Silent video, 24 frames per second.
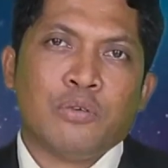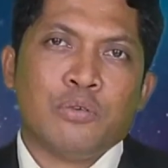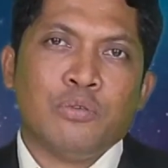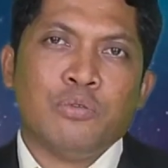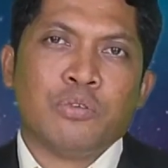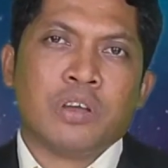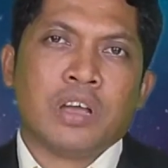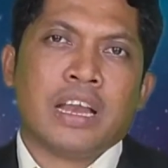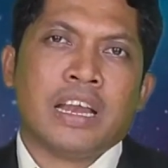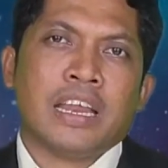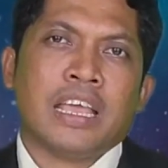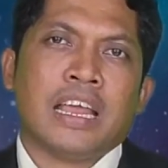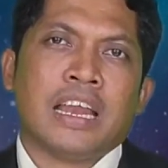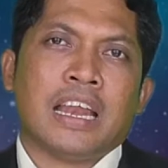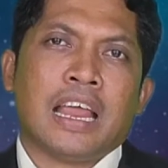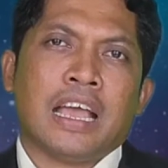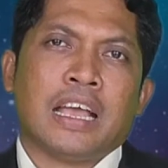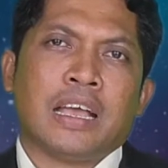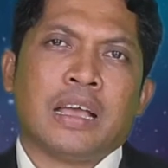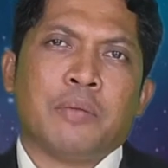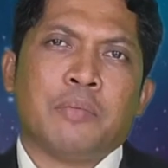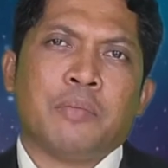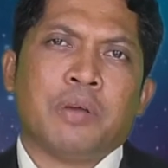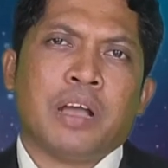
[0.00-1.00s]
aku kalian
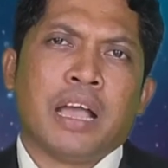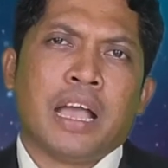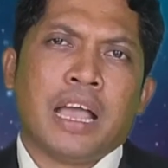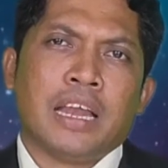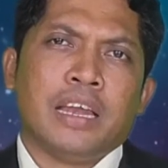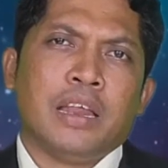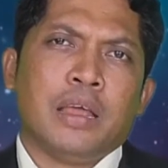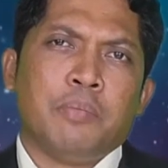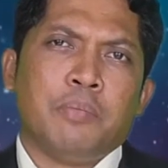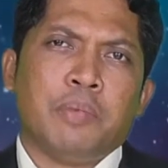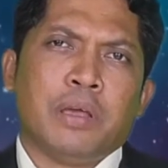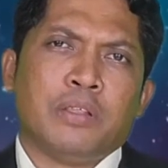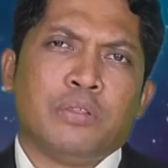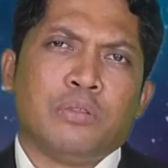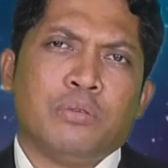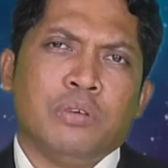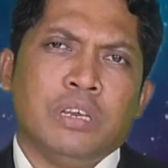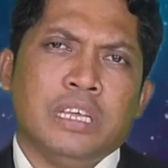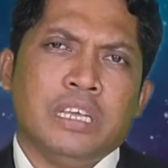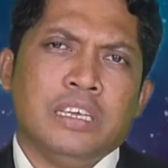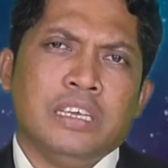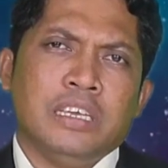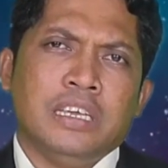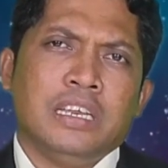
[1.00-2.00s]
akan menghadap atau
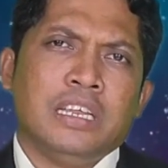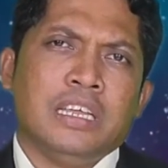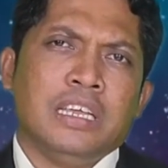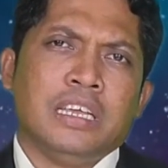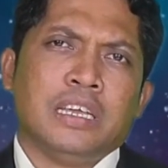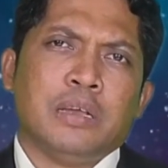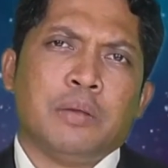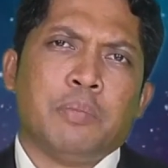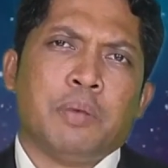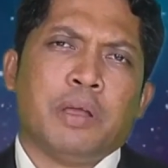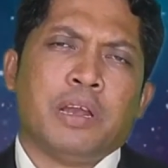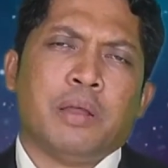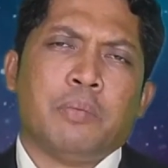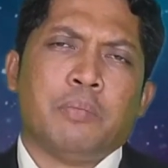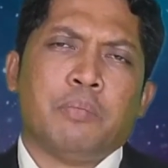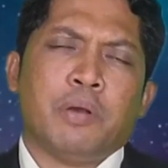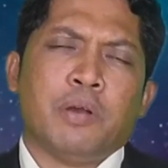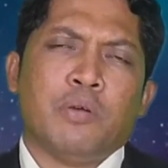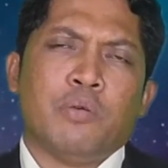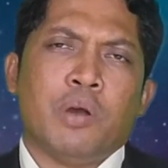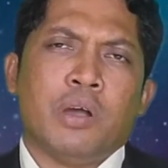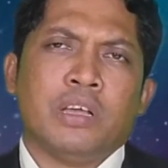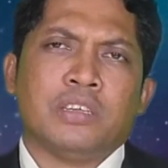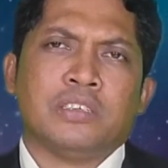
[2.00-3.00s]
digiring kepada
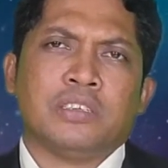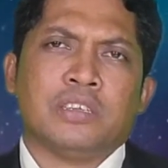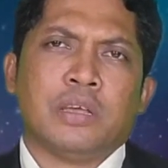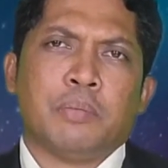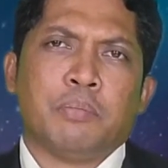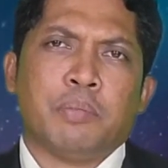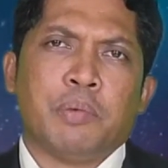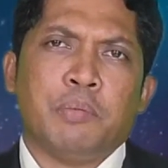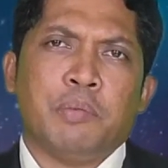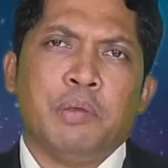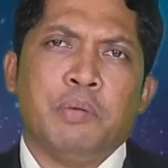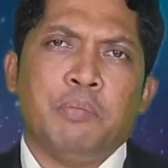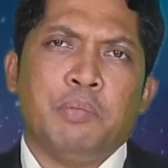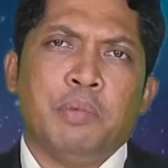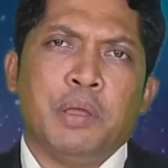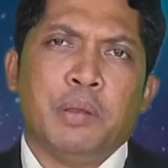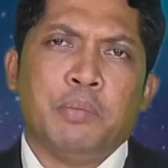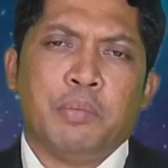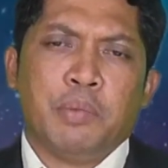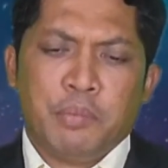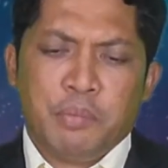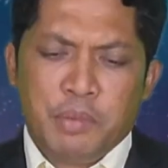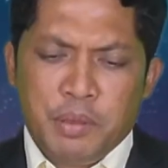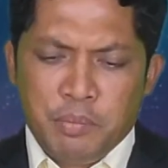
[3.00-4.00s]
penguasa
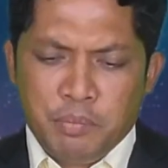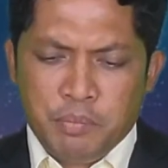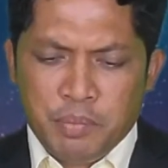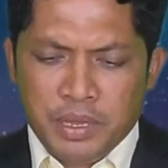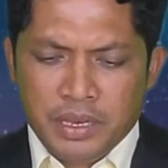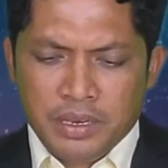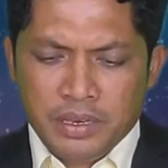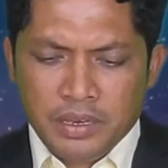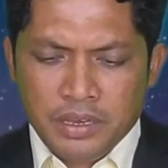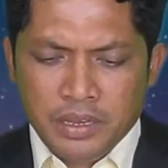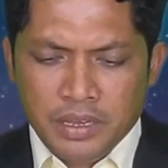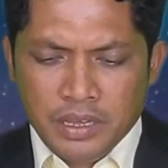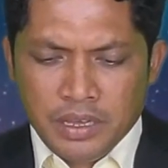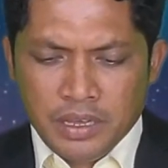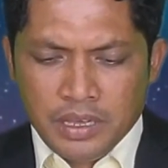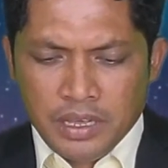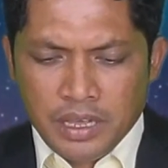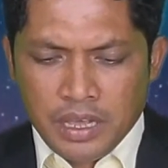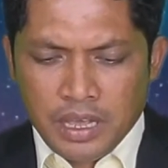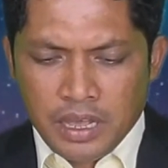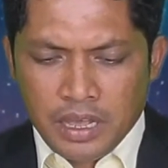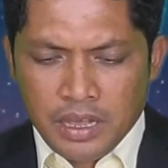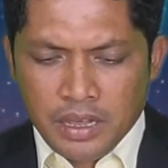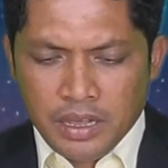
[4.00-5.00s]
pemimpin-pemimpin
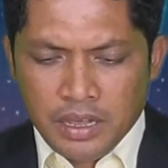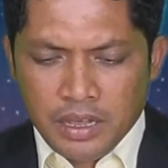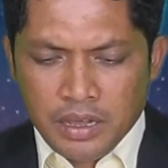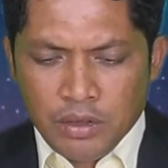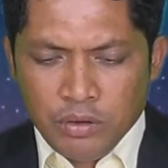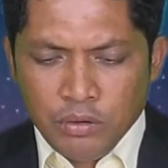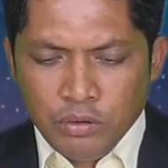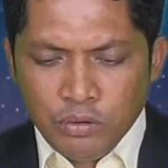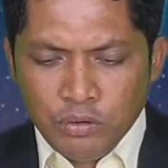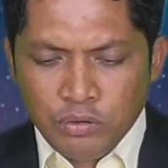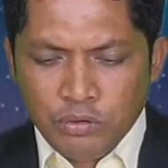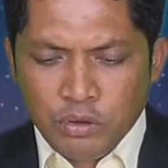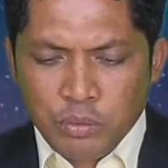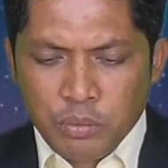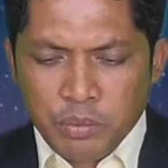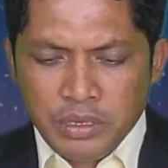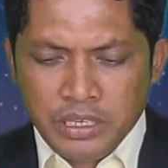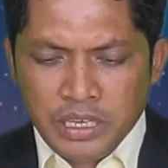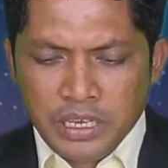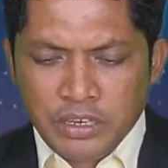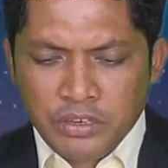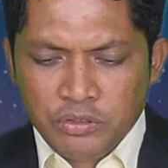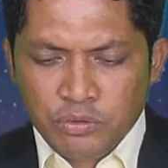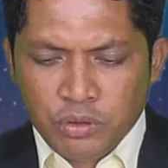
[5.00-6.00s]
ya untuk
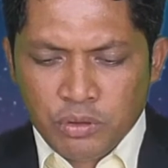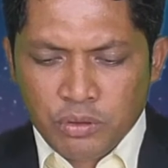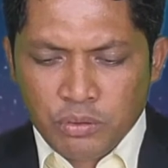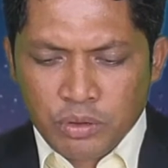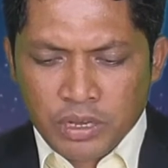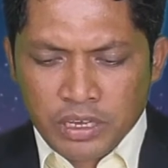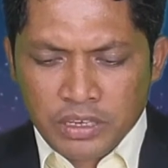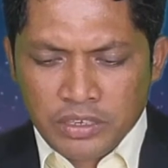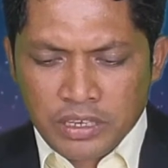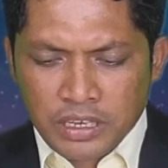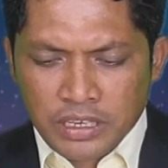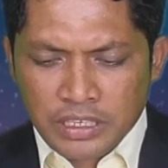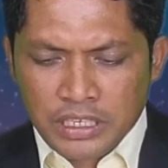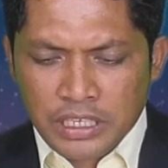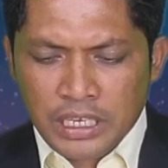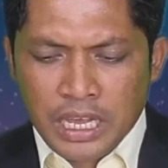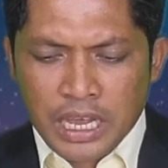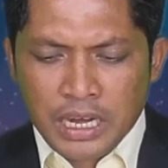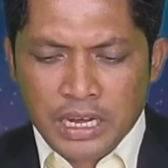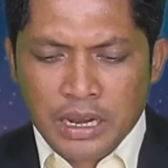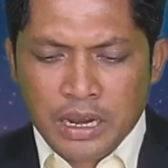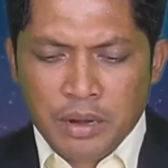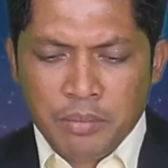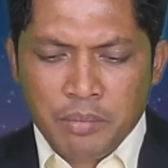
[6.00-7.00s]
menjadi suatu
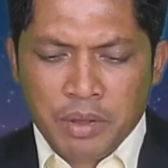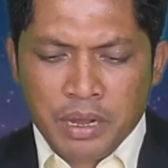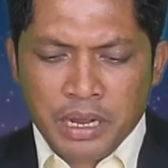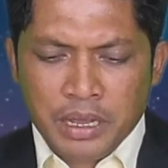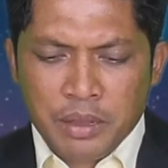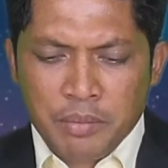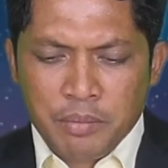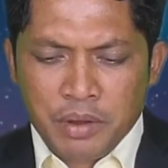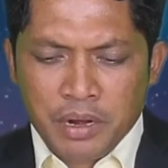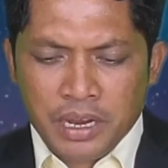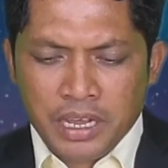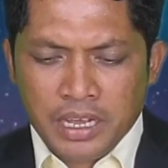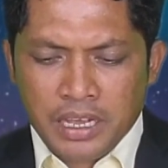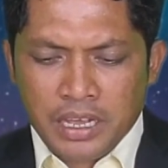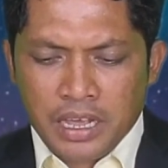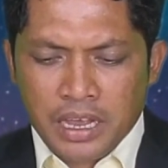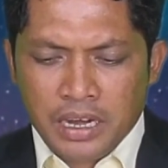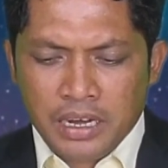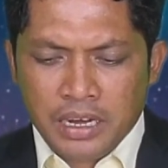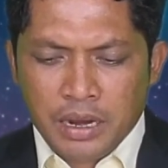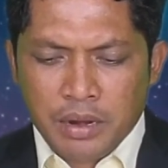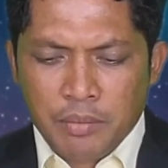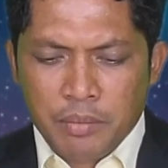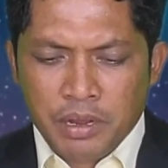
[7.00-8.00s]
kesaksian dan bagi mereka
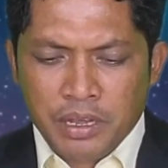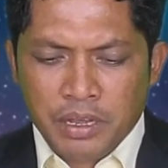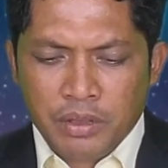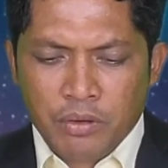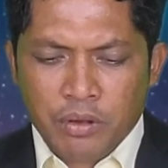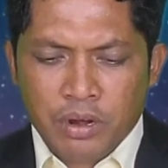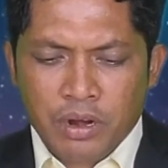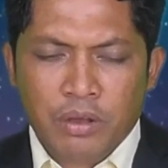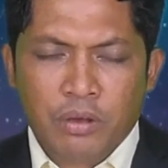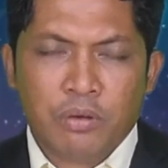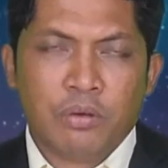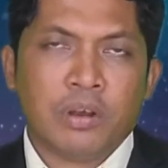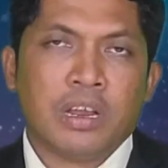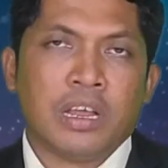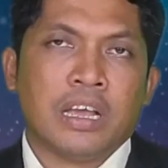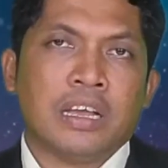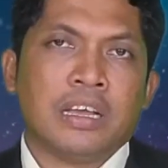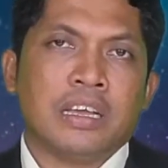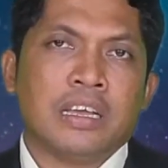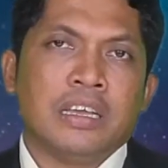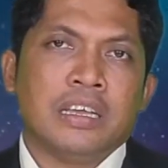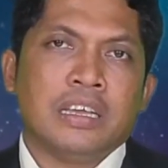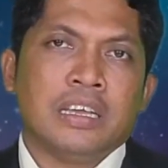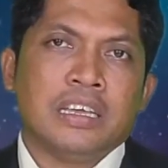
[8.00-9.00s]
dan bagi
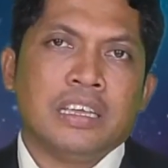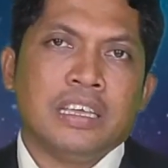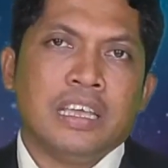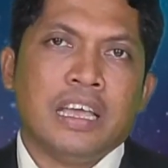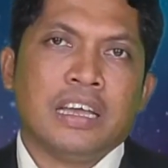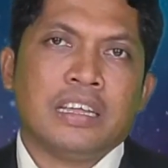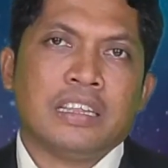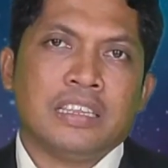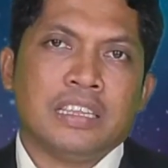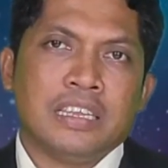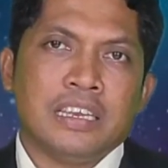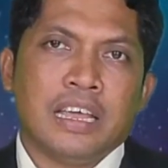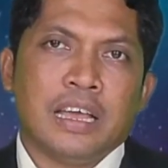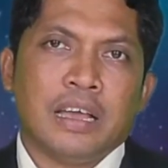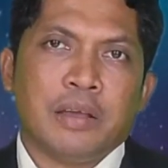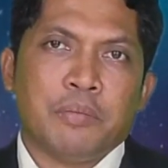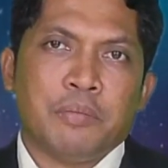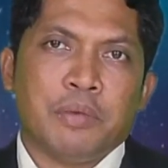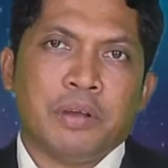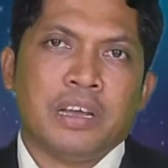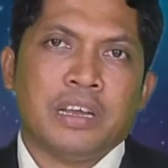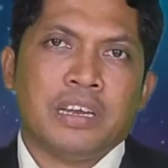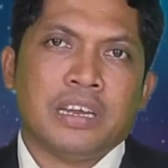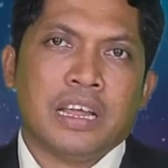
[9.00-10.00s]
orang-orang yang tidak
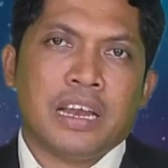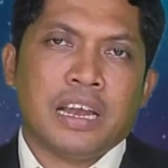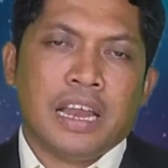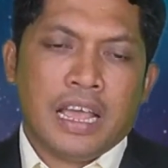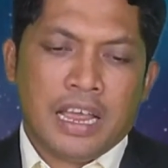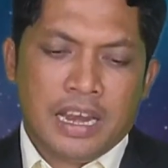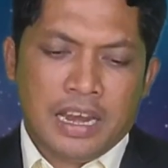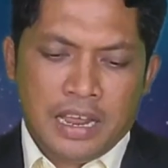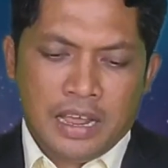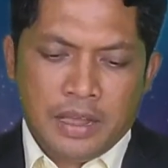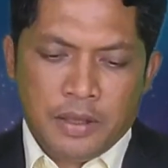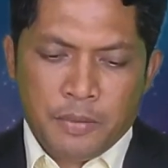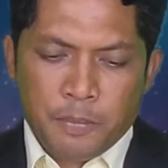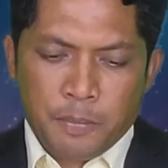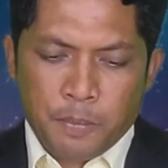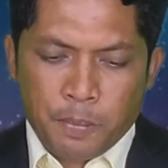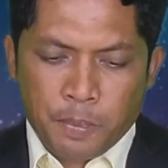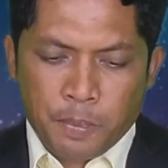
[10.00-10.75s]
mengenal Allah.